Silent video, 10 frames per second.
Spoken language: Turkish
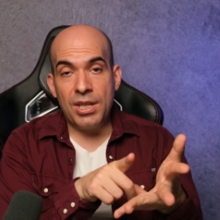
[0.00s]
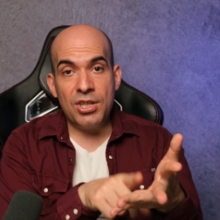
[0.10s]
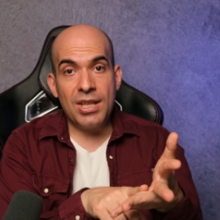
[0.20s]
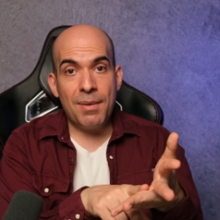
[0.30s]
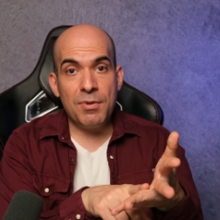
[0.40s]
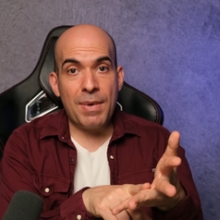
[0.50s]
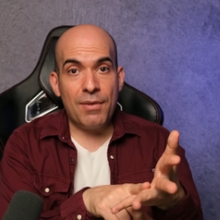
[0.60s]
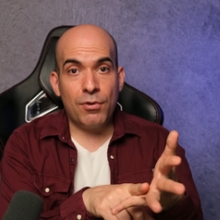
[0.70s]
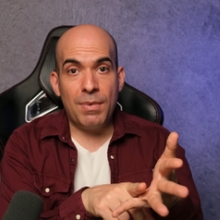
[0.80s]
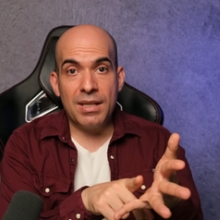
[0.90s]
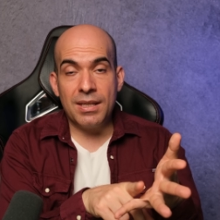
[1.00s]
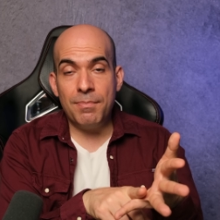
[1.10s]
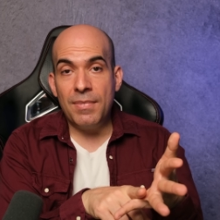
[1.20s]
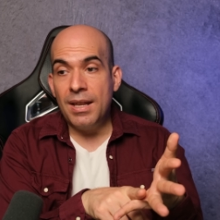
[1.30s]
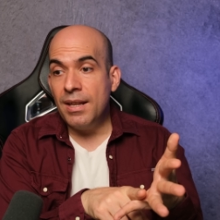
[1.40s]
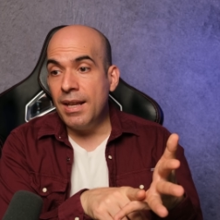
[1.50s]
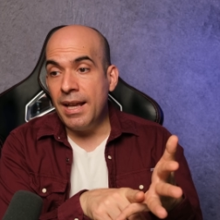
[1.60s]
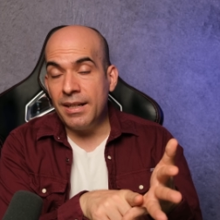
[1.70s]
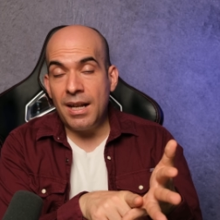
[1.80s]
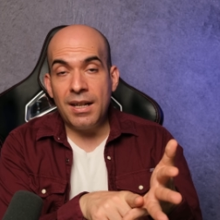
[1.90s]
işlemci performansı,
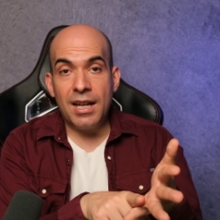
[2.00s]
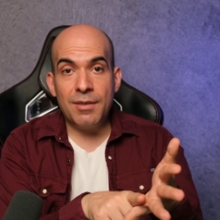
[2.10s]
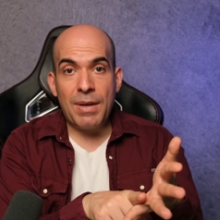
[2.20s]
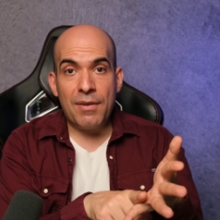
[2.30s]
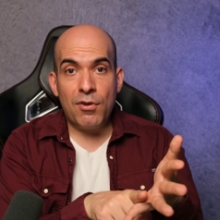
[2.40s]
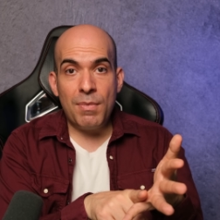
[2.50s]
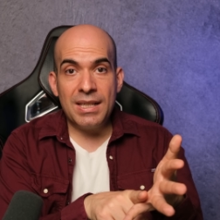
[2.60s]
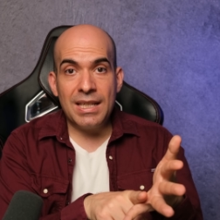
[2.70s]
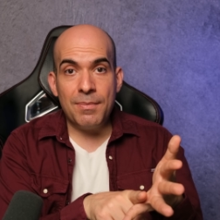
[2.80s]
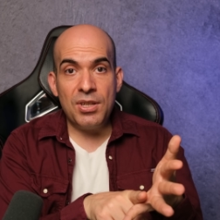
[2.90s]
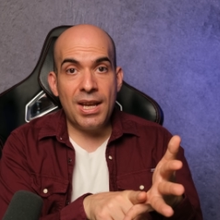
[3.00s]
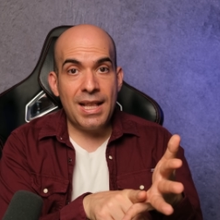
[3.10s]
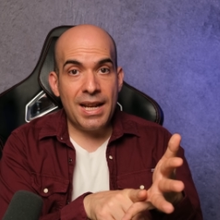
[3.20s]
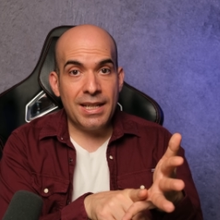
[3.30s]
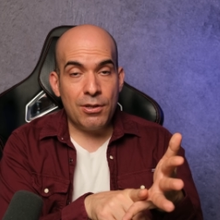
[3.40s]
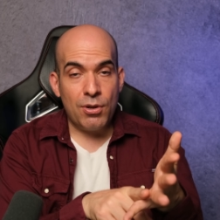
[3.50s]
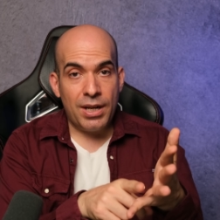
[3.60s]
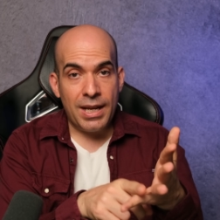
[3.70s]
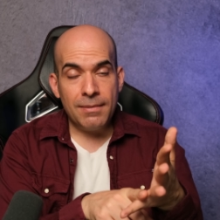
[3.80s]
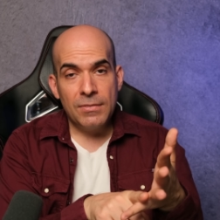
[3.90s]
ekran kartı performansı gibi şeyler giriyor
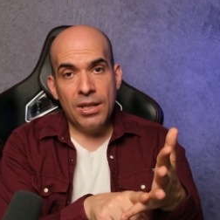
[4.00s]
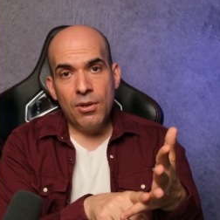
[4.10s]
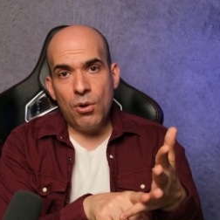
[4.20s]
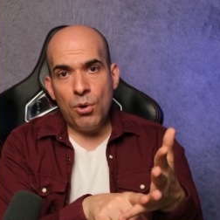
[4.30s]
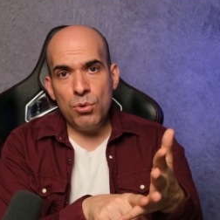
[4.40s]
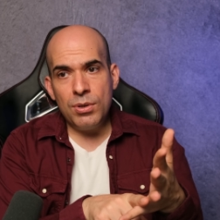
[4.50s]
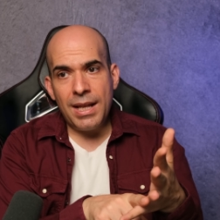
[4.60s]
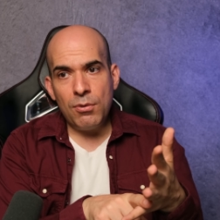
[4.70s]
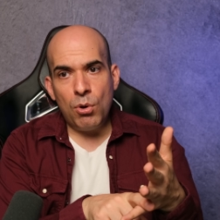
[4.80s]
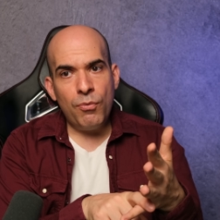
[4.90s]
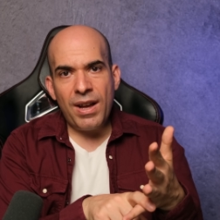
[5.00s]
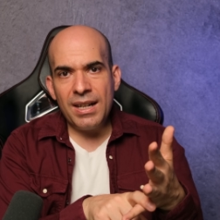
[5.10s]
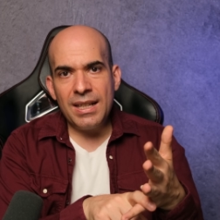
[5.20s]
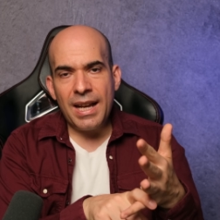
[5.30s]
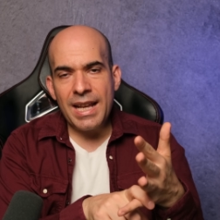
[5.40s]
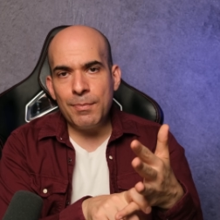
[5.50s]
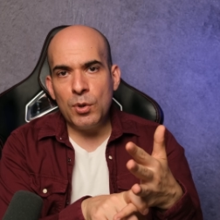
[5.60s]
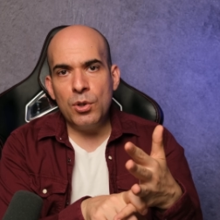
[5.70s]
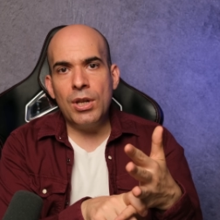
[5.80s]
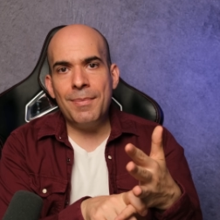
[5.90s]
araya. O yüzden o farkı hayat
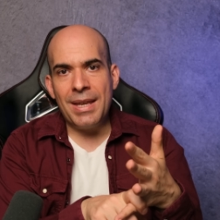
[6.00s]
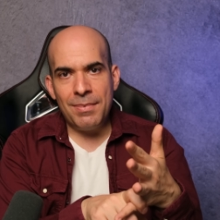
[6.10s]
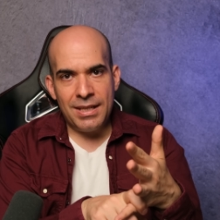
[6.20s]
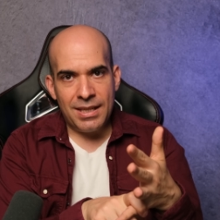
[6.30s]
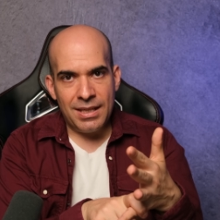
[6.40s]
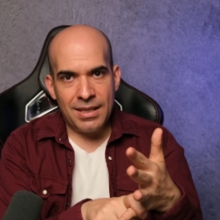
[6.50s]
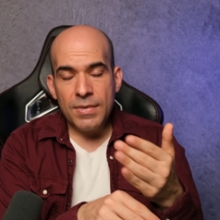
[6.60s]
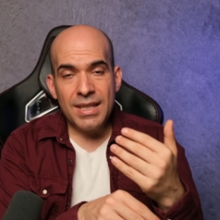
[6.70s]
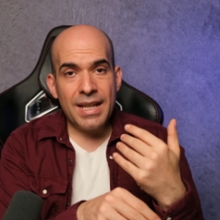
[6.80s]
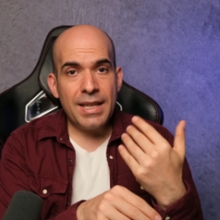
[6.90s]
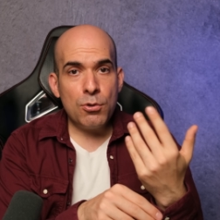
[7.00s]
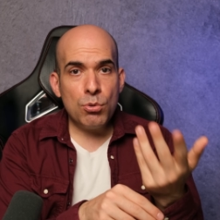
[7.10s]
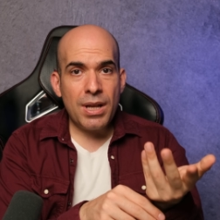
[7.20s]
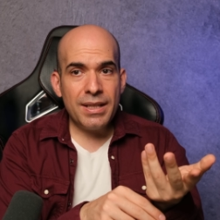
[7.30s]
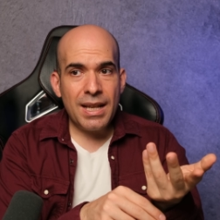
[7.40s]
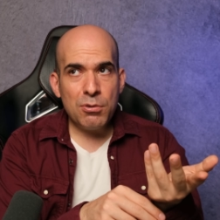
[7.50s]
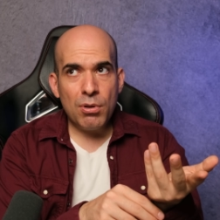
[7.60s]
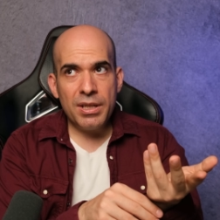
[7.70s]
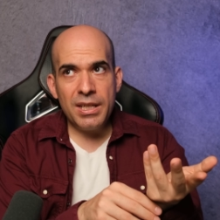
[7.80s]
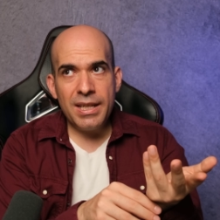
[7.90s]
boyu göremeyebilirsiniz. Zaten şu saatten
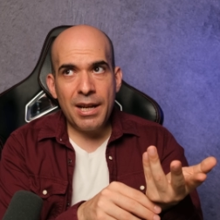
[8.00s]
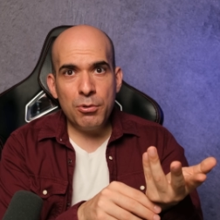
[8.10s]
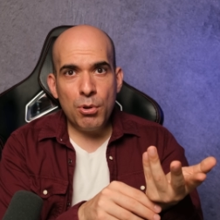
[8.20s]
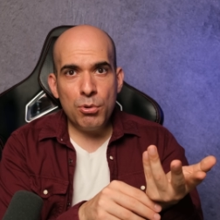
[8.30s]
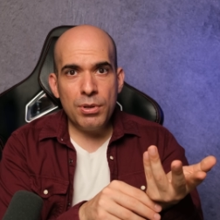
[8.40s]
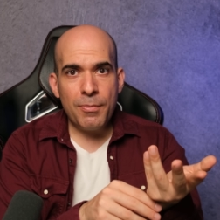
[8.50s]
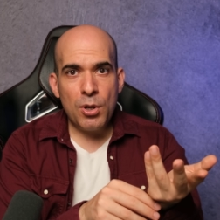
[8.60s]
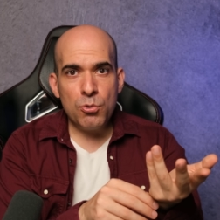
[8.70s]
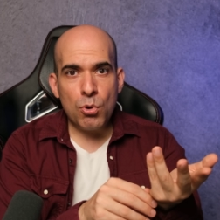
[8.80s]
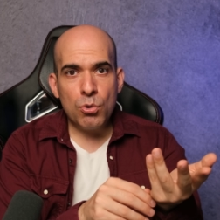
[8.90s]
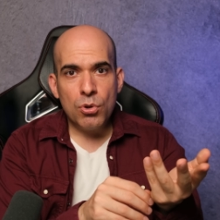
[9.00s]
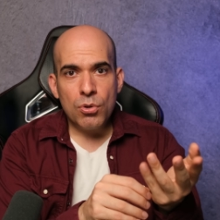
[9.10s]
sonra DDR4'ün de böyle çok